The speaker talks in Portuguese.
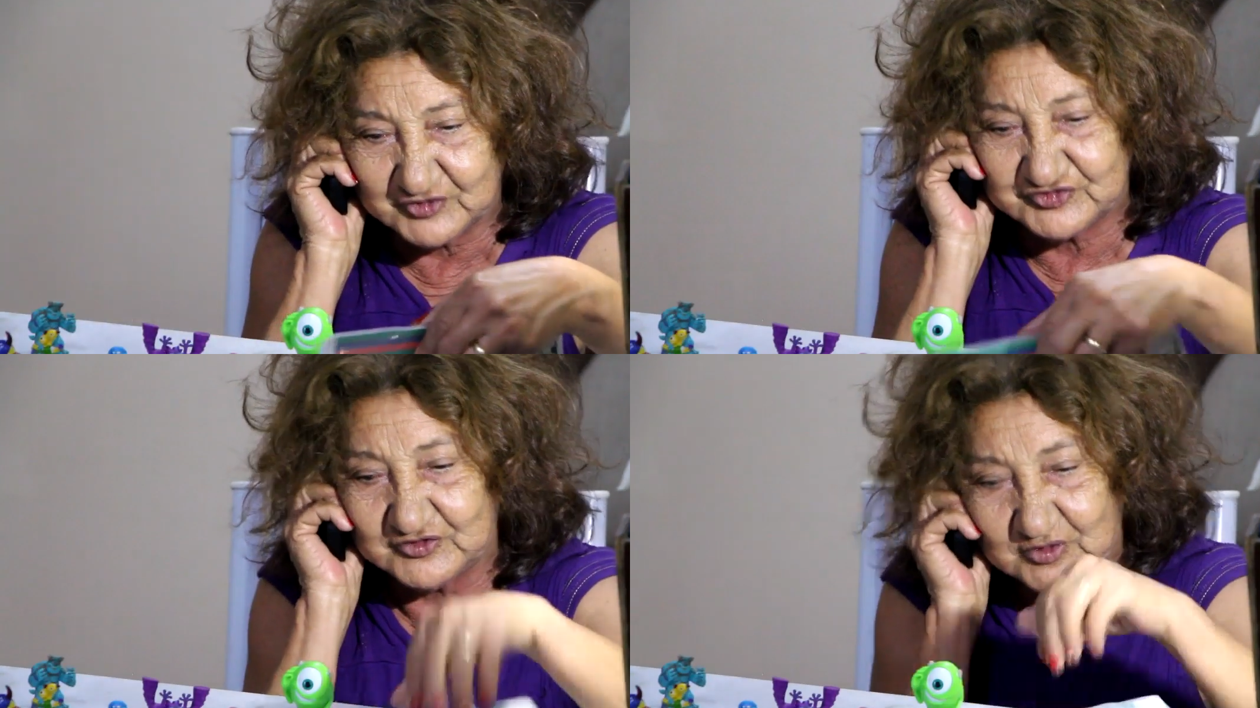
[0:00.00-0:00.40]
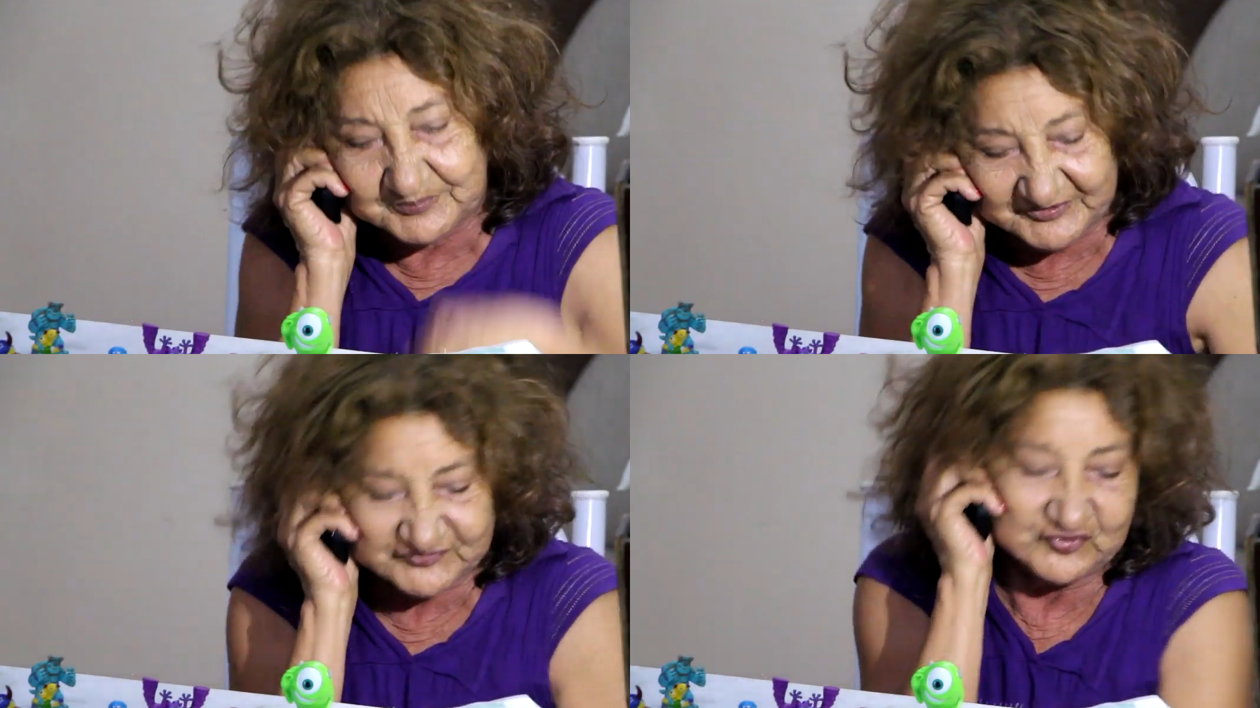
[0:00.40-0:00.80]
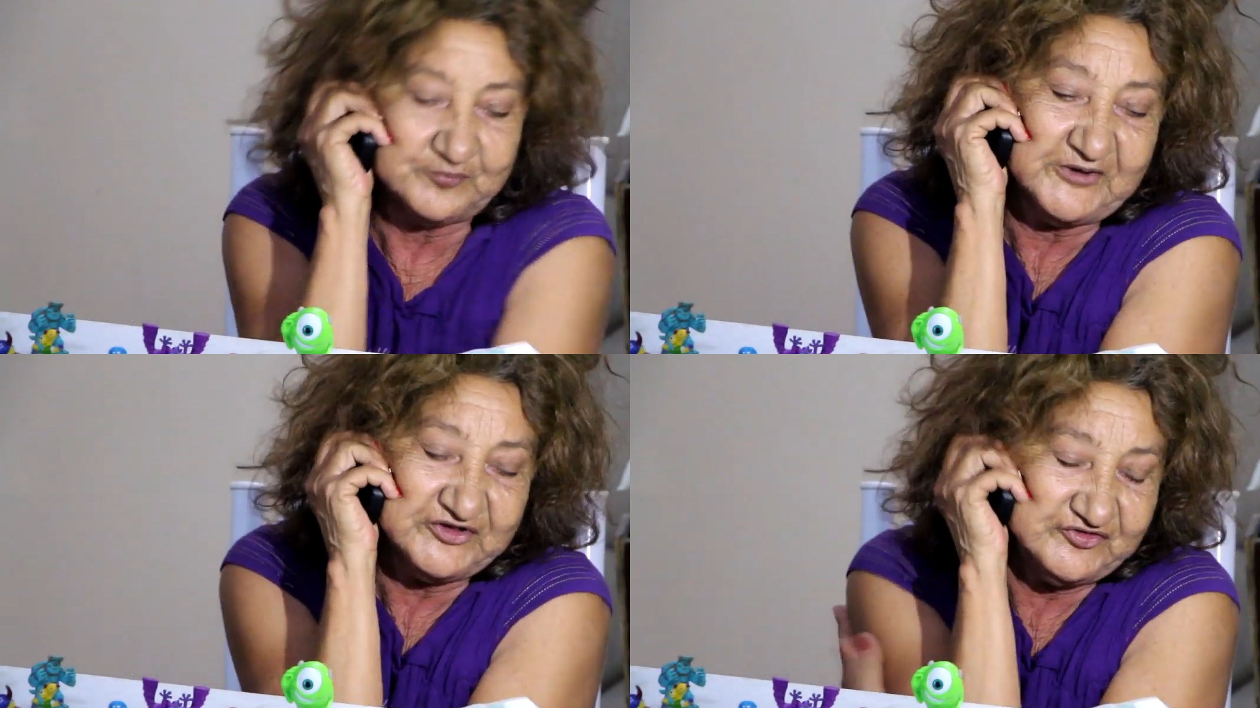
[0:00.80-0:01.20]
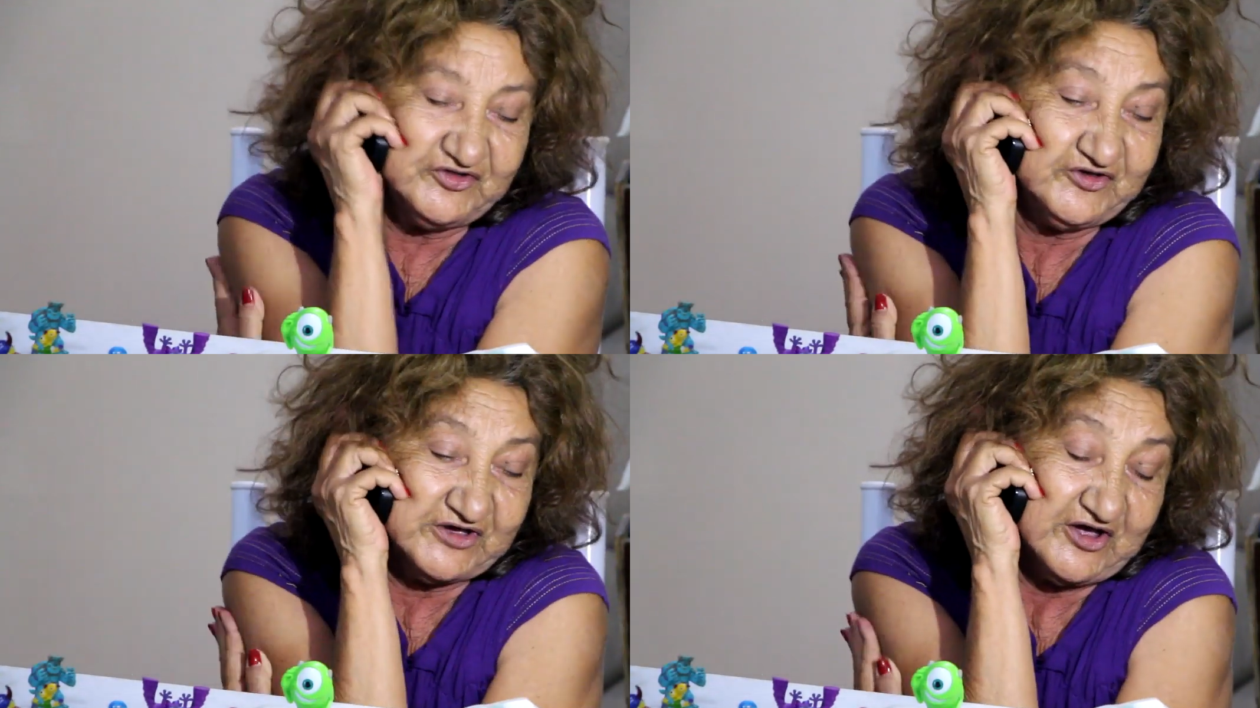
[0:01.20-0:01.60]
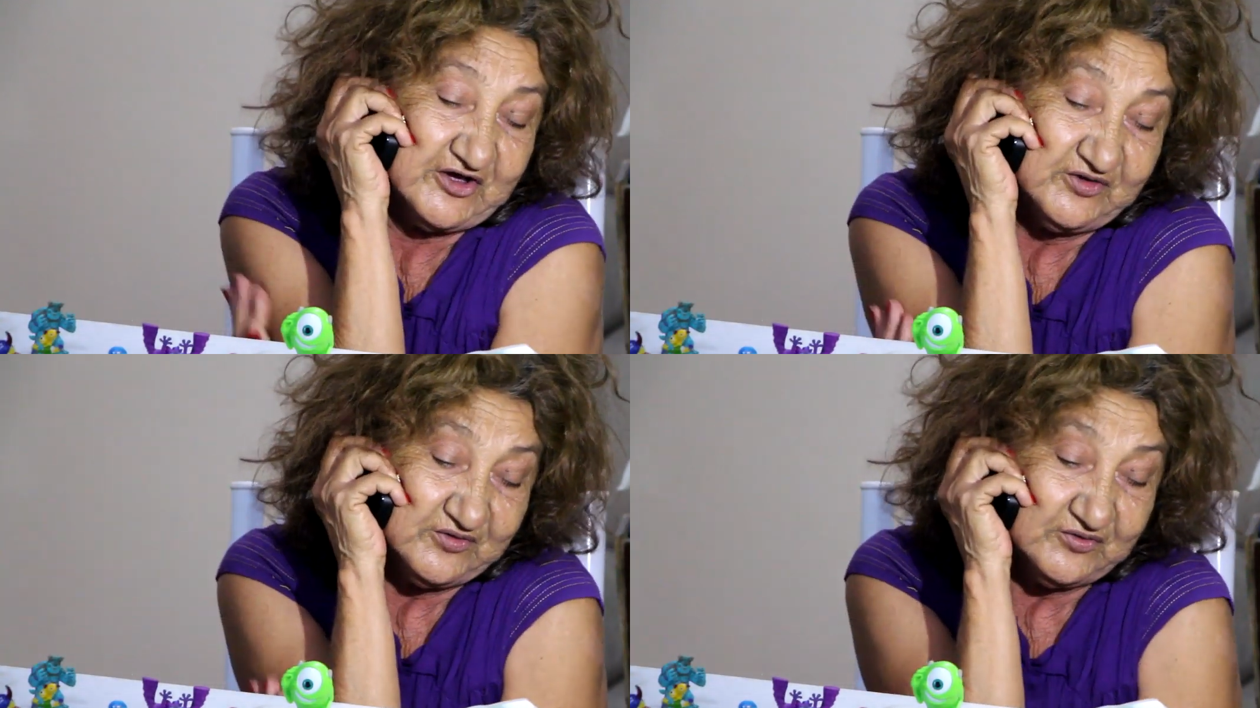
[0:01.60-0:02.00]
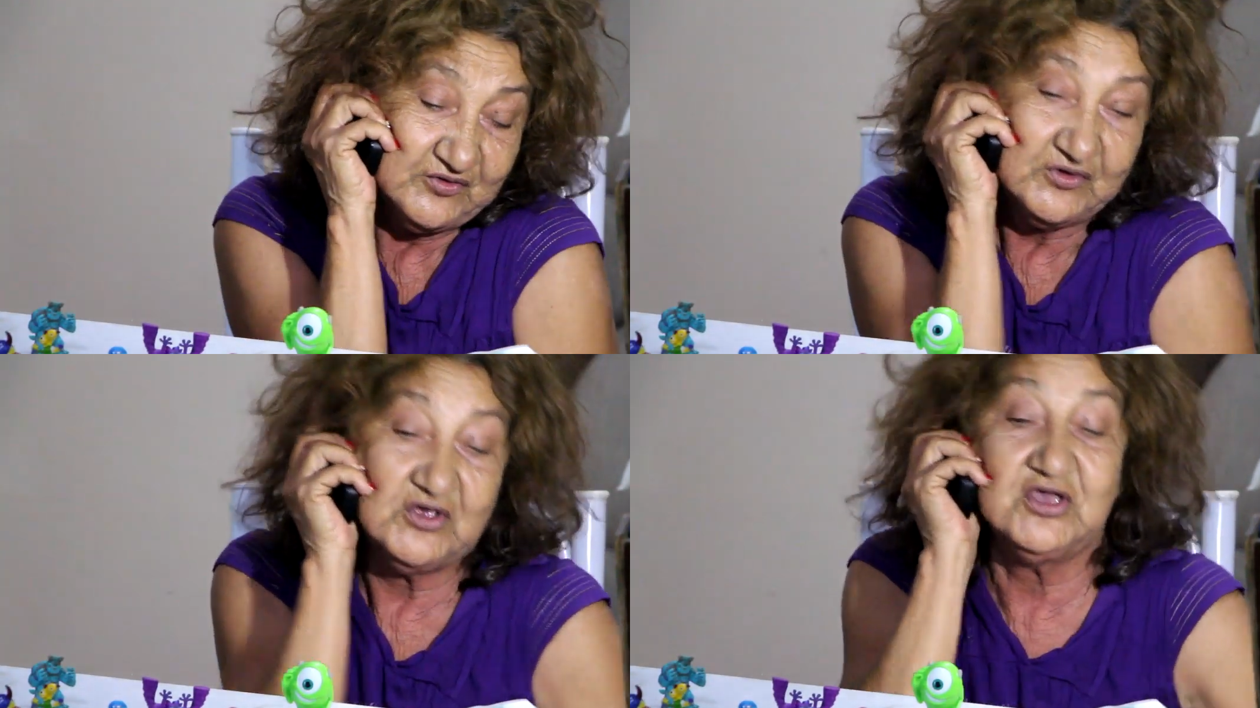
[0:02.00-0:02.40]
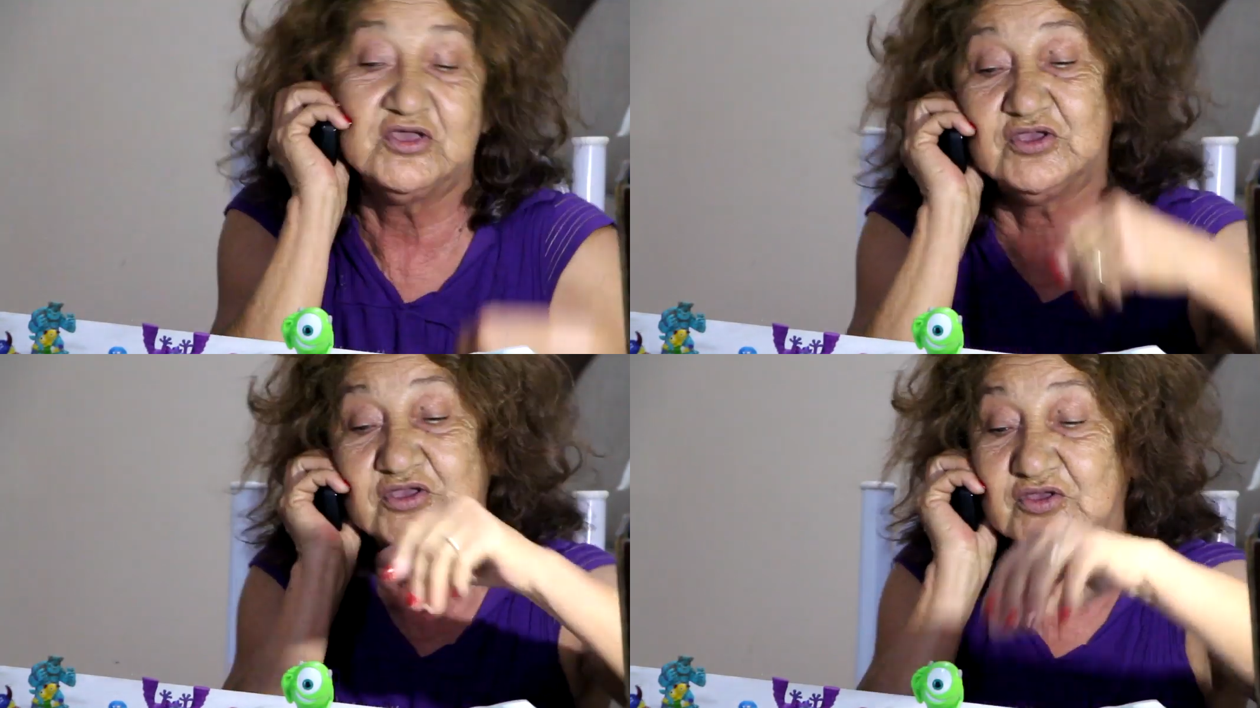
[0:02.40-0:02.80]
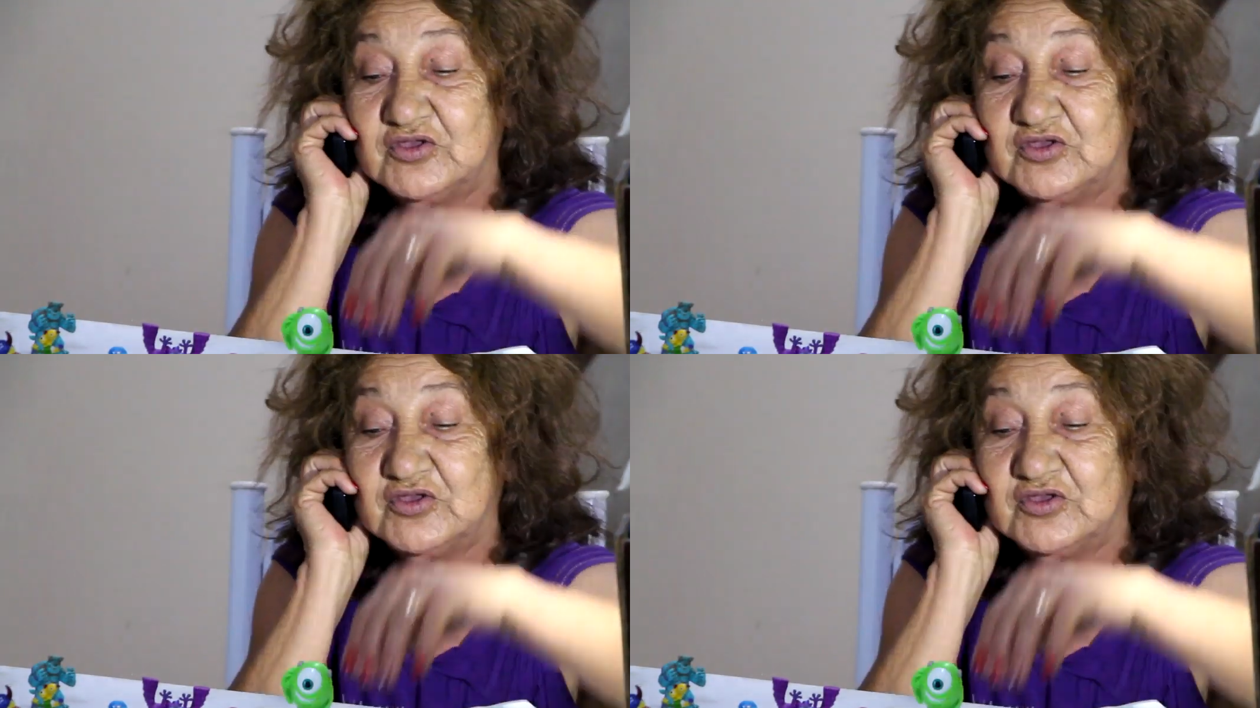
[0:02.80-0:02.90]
que eu tenho uma pessoa para indicar. É.